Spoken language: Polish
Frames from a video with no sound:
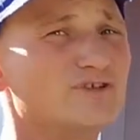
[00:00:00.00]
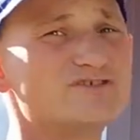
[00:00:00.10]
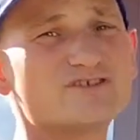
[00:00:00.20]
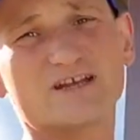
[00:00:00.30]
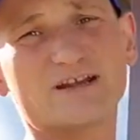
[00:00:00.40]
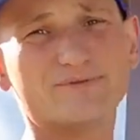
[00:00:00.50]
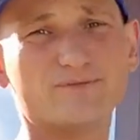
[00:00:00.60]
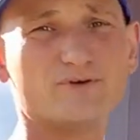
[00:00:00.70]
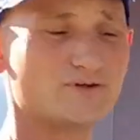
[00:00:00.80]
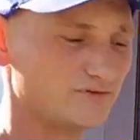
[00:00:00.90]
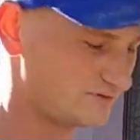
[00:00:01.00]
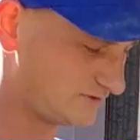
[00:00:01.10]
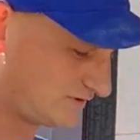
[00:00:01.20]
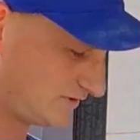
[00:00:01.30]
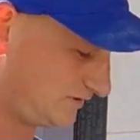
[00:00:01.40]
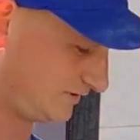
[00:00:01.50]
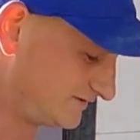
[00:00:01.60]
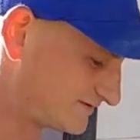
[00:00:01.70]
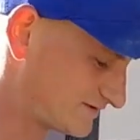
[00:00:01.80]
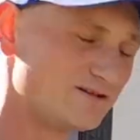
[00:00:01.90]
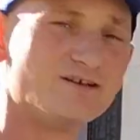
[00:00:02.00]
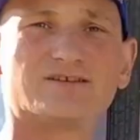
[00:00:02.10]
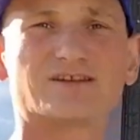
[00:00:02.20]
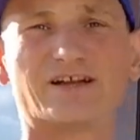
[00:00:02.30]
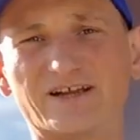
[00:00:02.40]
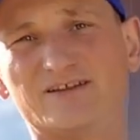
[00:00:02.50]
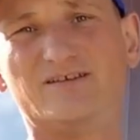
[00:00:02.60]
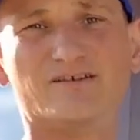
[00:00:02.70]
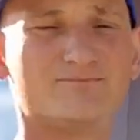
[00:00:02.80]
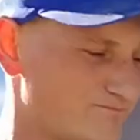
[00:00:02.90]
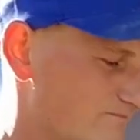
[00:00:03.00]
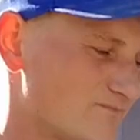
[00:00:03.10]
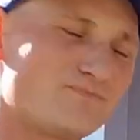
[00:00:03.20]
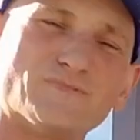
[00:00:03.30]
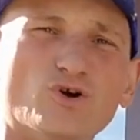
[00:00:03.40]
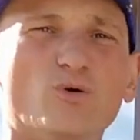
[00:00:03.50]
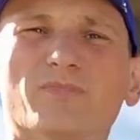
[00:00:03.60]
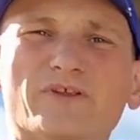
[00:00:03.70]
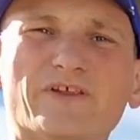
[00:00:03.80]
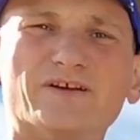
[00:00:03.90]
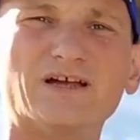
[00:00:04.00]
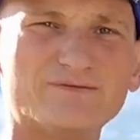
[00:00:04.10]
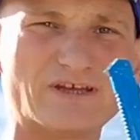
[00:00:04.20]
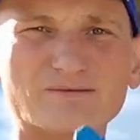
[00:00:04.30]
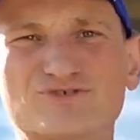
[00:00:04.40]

tym momencie, trafia w oko, i jest tragedia. Nie róbmy tego. Ja